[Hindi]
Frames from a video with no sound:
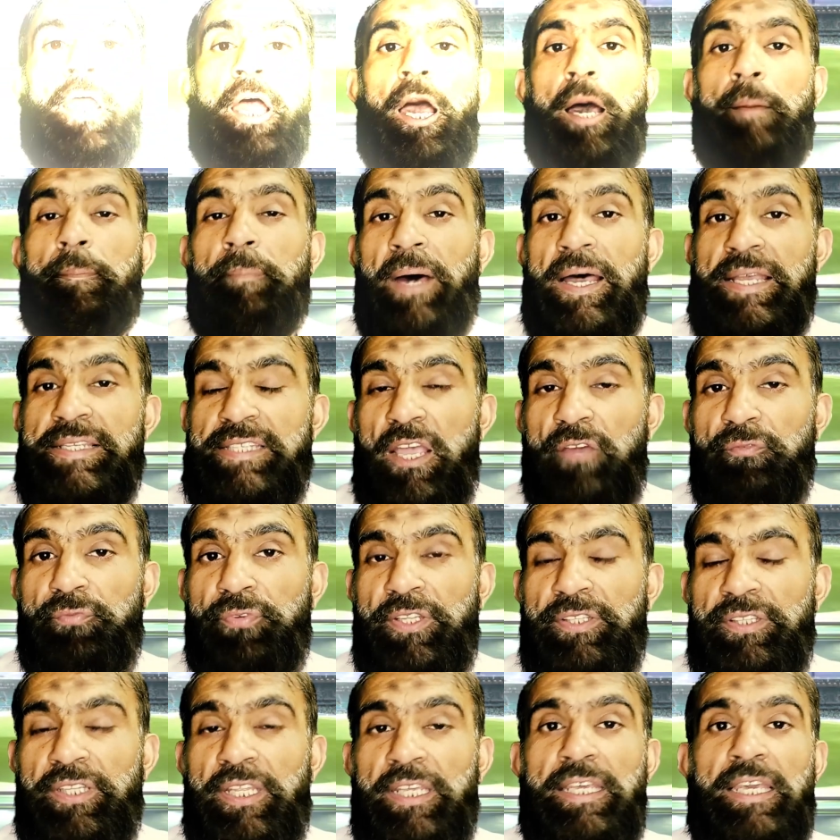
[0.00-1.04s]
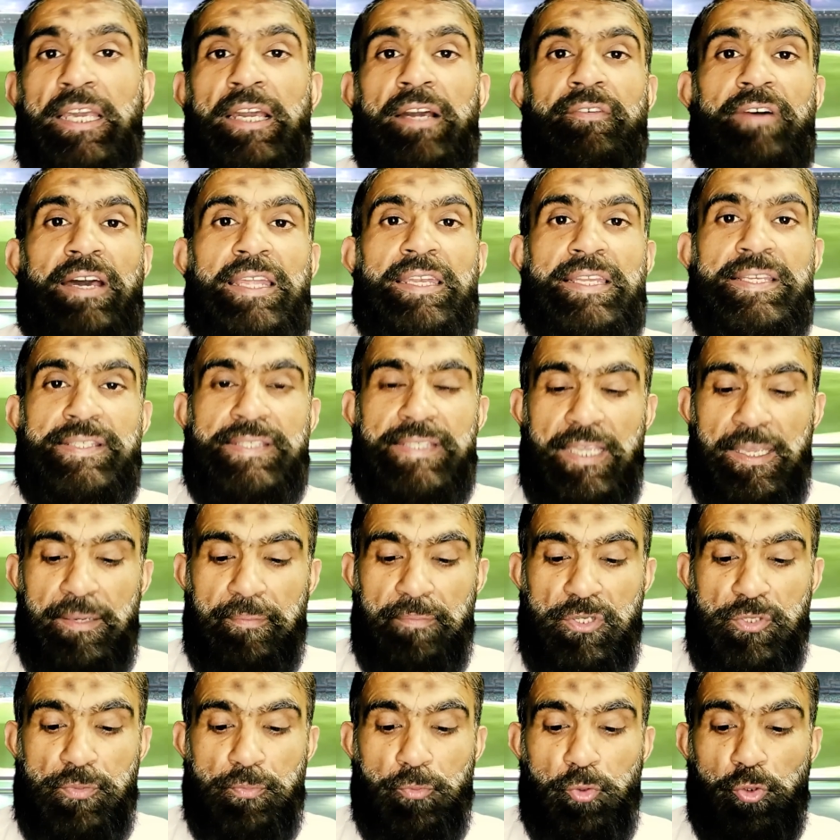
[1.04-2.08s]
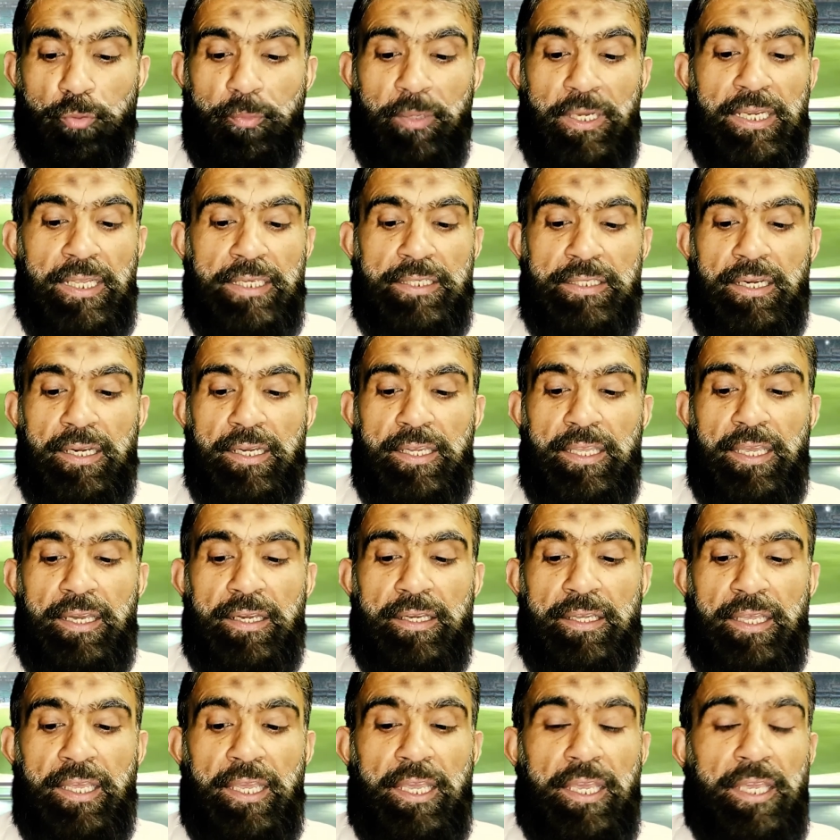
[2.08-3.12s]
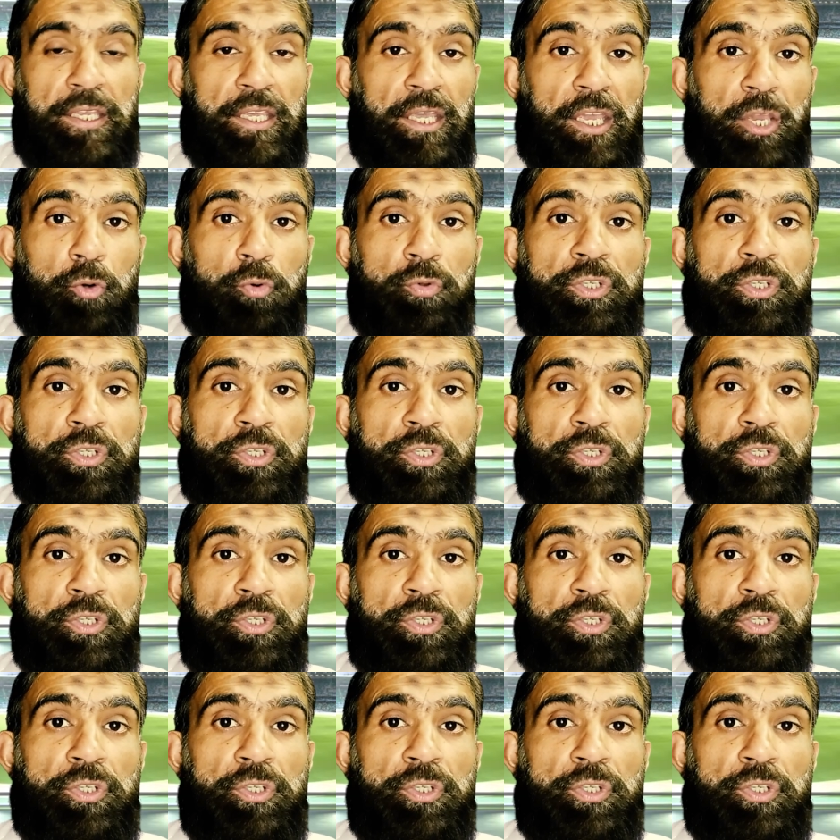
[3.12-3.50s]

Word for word: अब्बास आफरीदी के हवाले से मजमून में लिखा गया है कि